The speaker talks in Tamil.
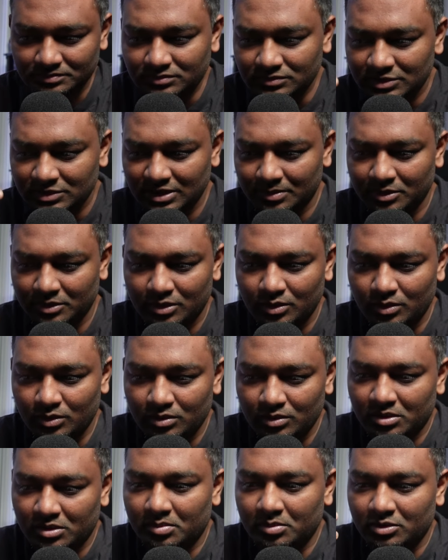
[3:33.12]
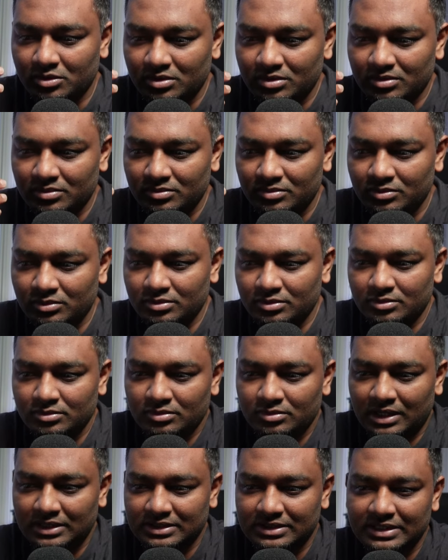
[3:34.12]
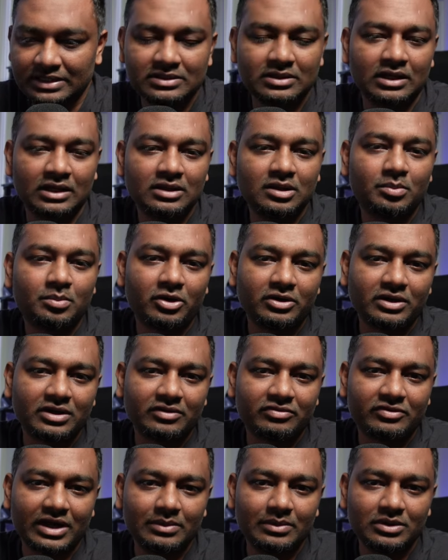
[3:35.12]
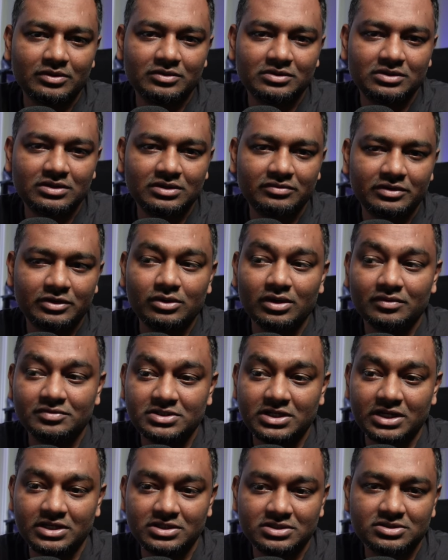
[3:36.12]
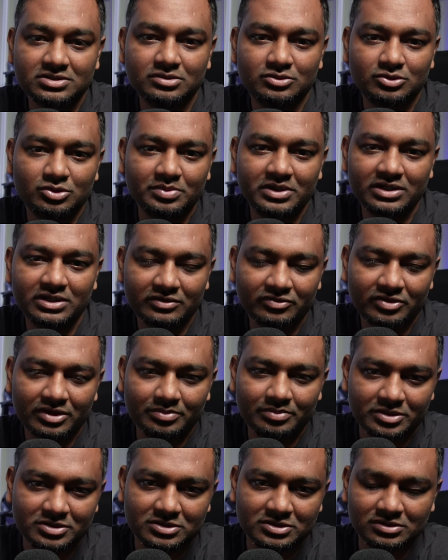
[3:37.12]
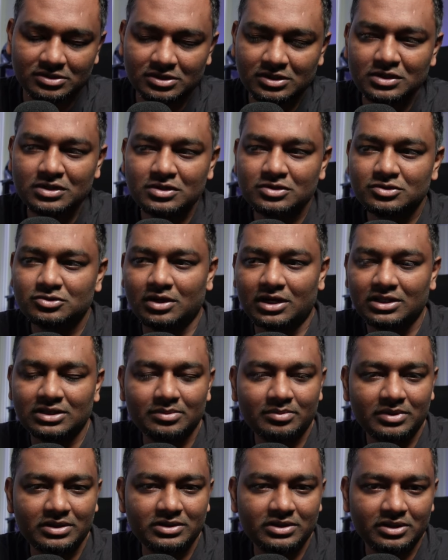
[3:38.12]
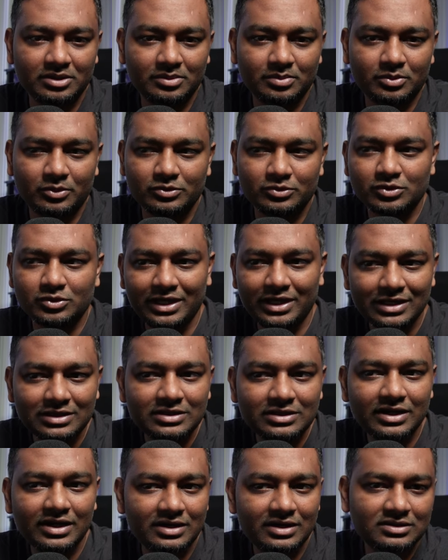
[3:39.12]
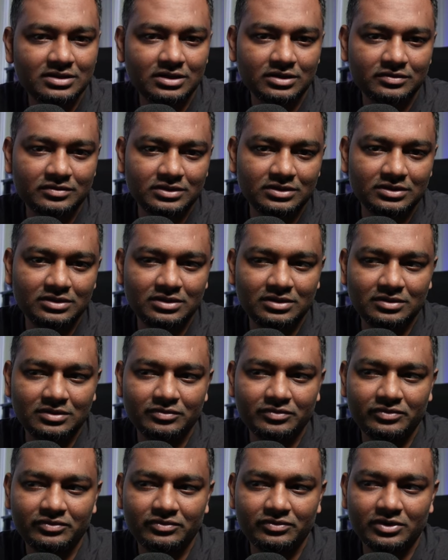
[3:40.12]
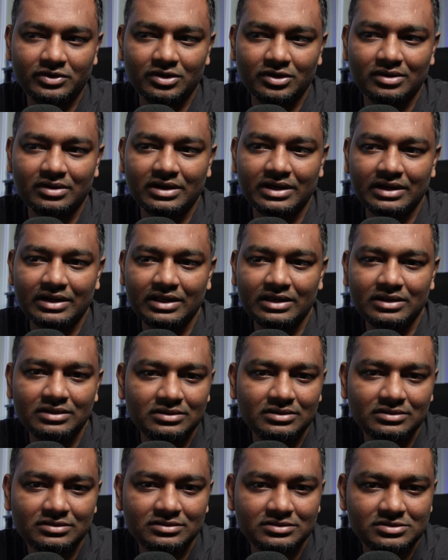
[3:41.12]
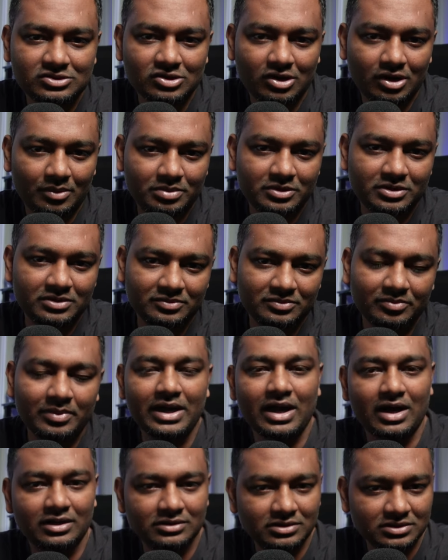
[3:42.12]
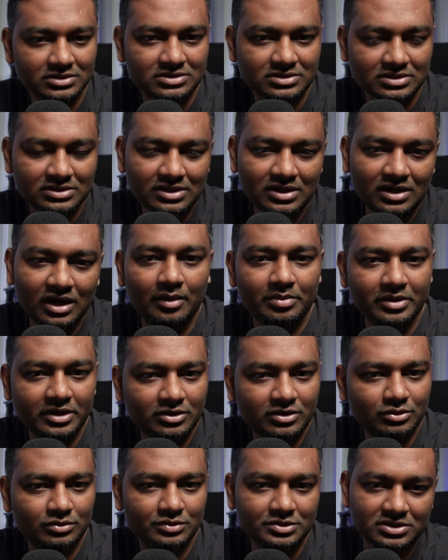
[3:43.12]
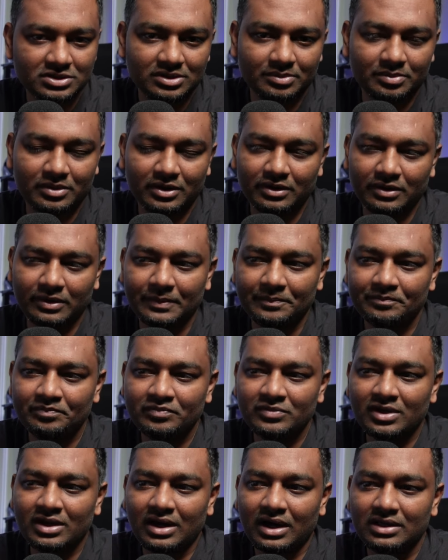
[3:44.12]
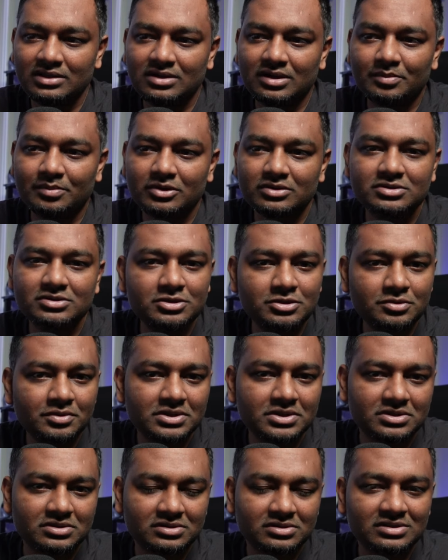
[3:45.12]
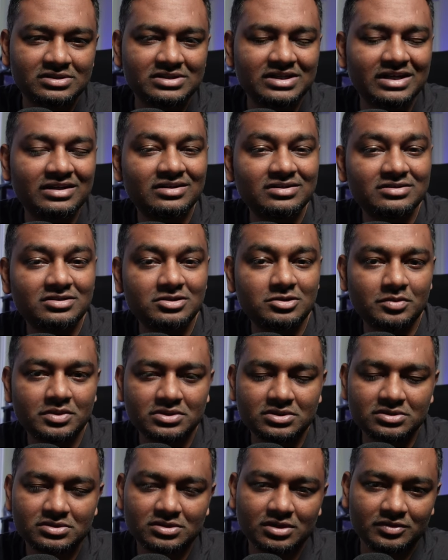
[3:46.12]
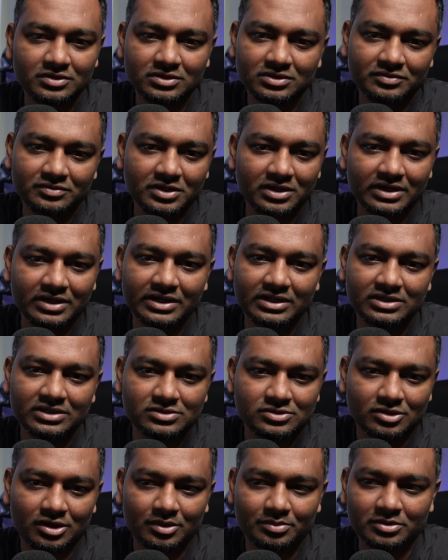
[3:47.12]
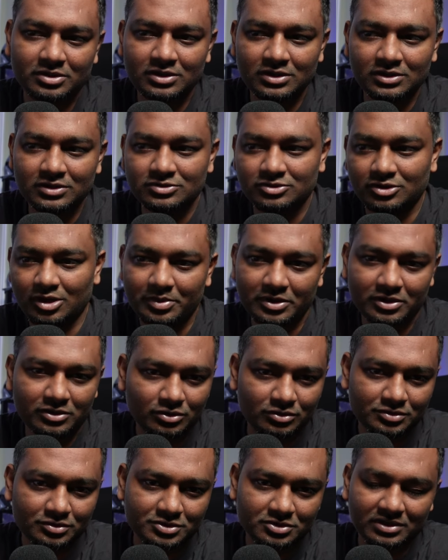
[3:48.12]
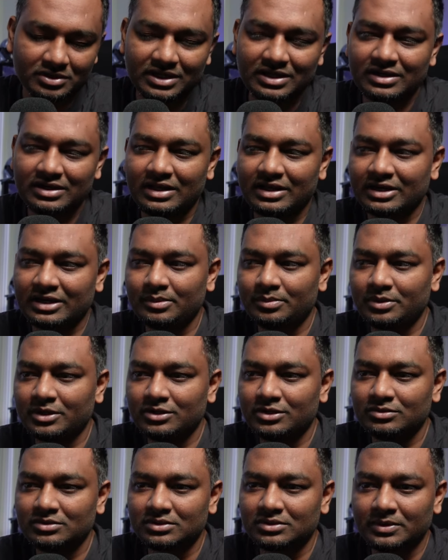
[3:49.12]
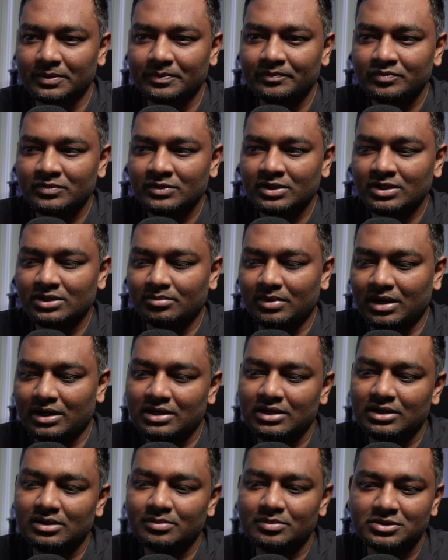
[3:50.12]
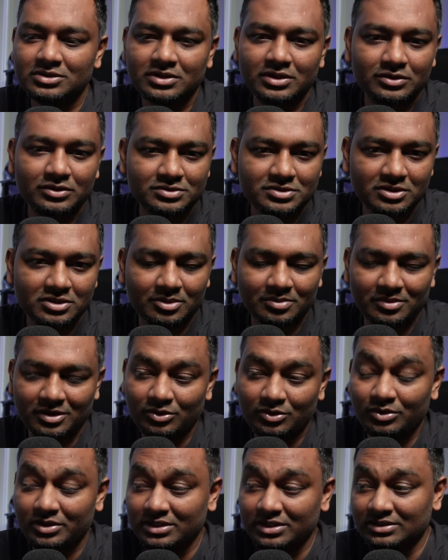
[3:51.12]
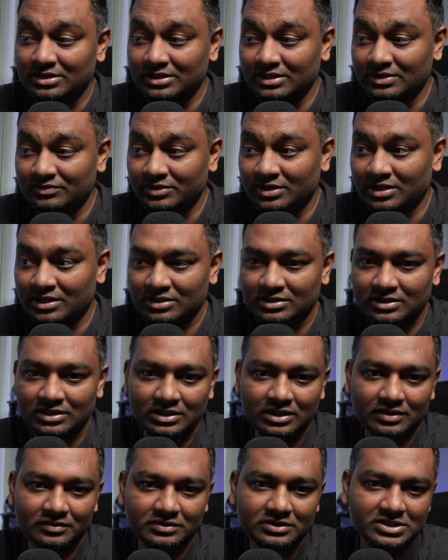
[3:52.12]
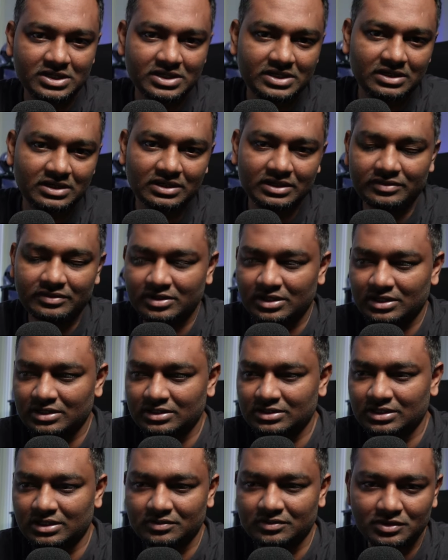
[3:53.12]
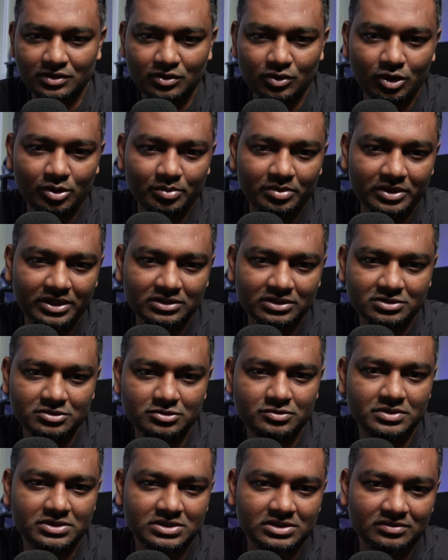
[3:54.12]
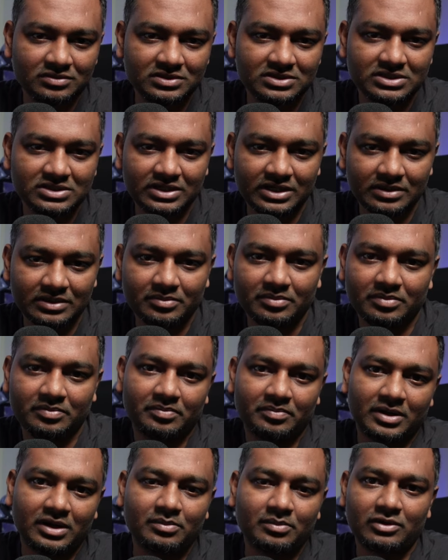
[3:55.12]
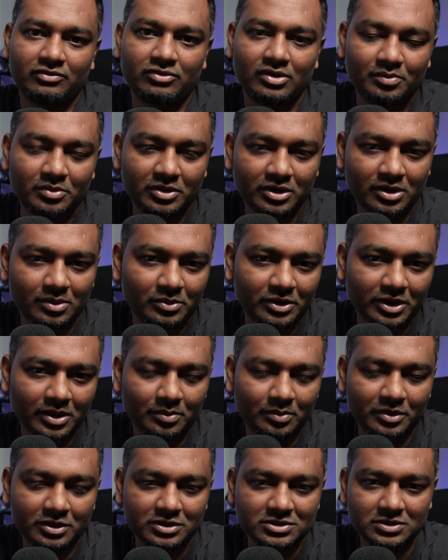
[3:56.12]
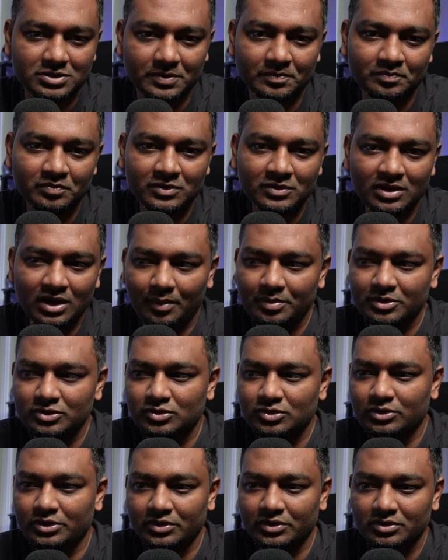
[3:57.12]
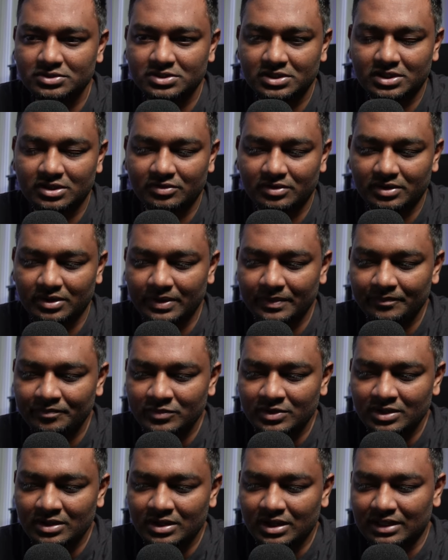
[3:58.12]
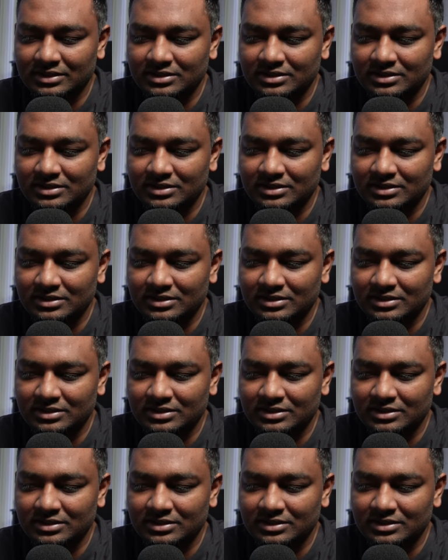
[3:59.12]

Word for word: நம்மளோட நம்மளோட ஒரு அந்த அந்த பாயிண்ட் ஆஃப் டைமில் வந்து வி வுட் ஹவ் சேஞ்ச் டு பி அ டிஃப்ரெண்ட் பர்சன் ஸோ அந்த மாதிரி இருப்போம் ஸோ எந்த இடத்துல வந்து வி ஆர் கெட்டிங் ஸ்டாப்ட் பை அதர்ஸ் அப்படின்ற ஒரு விஷயத்த பாருங்கள் அதுக்கப்புறம் சுச்சுவேஷன்ஸ் என்ன சுச்சுவேஷன்ஸில் வந்து வி ஆர் கெட்டிங் ஸ்டாப்ட் ஸோ அப்படின்ற ஒரு விஷயம் ஏன்னா நிறைய பேருக்கு வந்து மக்களை பற்றி யோசிச்சுட்டு இருப்பாங்க ஓ இது இவரால் தான் நான் வந்து ஜெயிக்கல இவரால் தான் நான் வந்து கோவப்பட்ட அந்த சுச்சுவேஷனில் வந்து சரியாக பண்ண பர்ஃபார்ம் பண்ண முடியாமல் போயிடுச்சு அப்படின்னு சொல்லிட்டு யோசிக்கிறவங்க அந்த